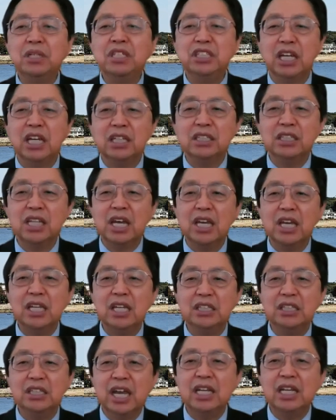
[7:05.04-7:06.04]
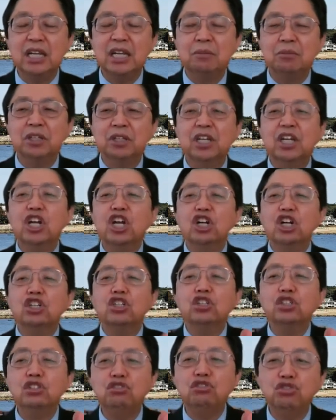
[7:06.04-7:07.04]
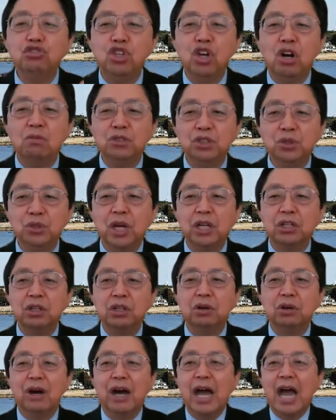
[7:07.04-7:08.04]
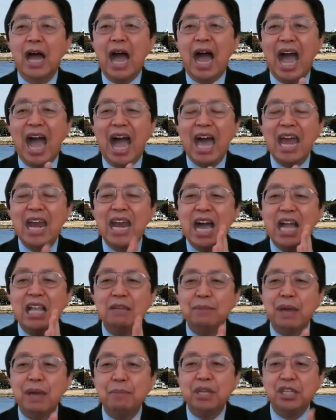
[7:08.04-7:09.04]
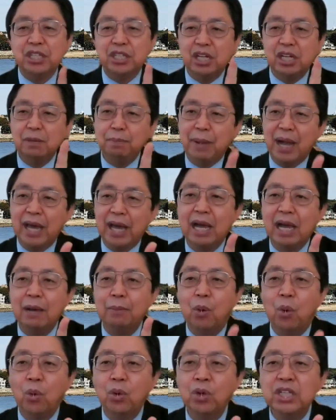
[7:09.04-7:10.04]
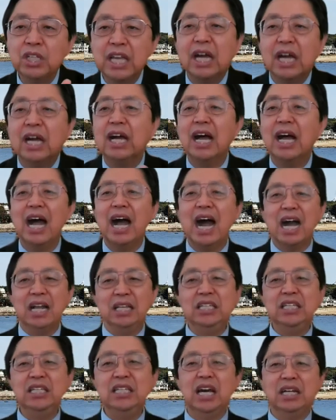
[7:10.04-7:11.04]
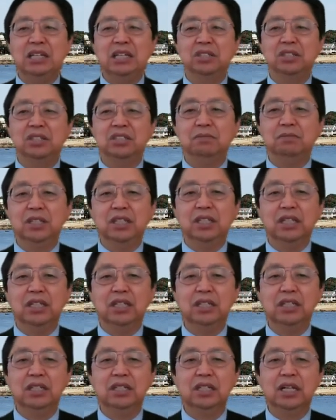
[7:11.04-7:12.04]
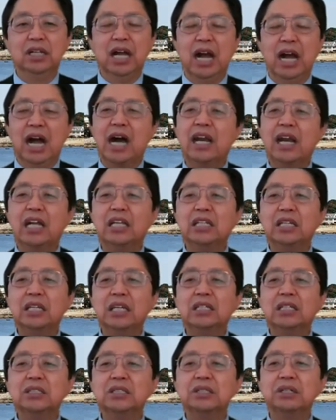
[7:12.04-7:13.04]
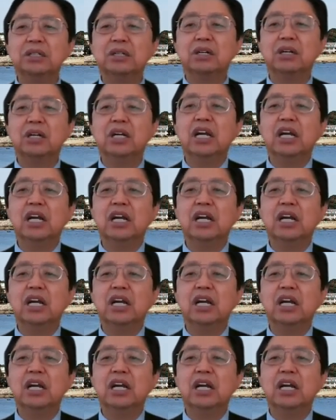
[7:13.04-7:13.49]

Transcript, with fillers: 믿지 않는 사이의 차이남은 그 두려움 속에서도 하나님의 빛을 바라보느냐 아니냐는 것입니다. 하나님께서